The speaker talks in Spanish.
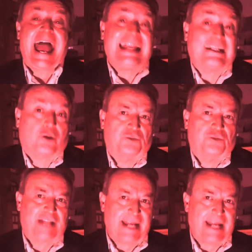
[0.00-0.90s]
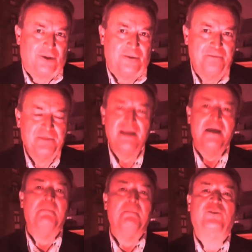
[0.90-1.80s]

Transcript: al contrario, más